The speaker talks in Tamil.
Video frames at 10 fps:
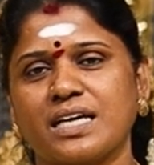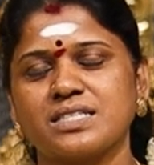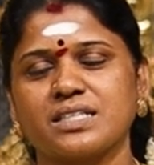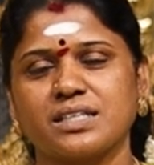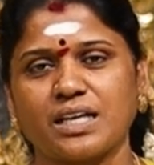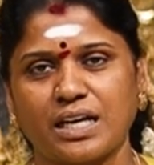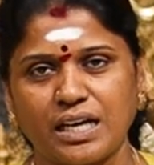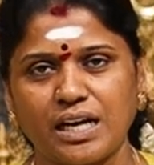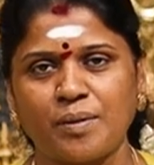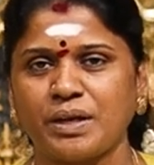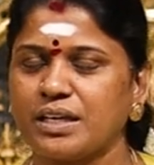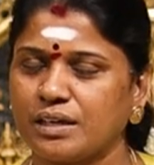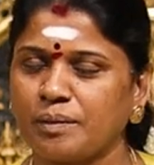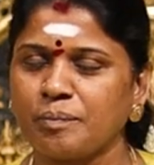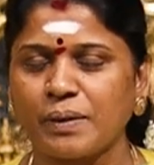சைஸ் இருக்குது எல்லாமே
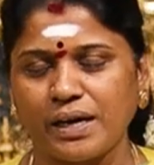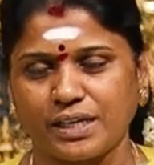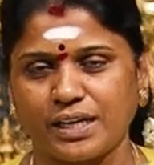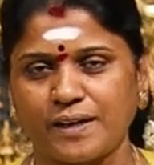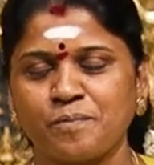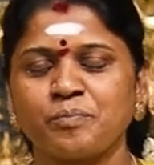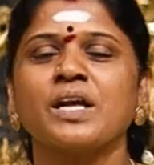நீங்கள் பார்க்கலாம்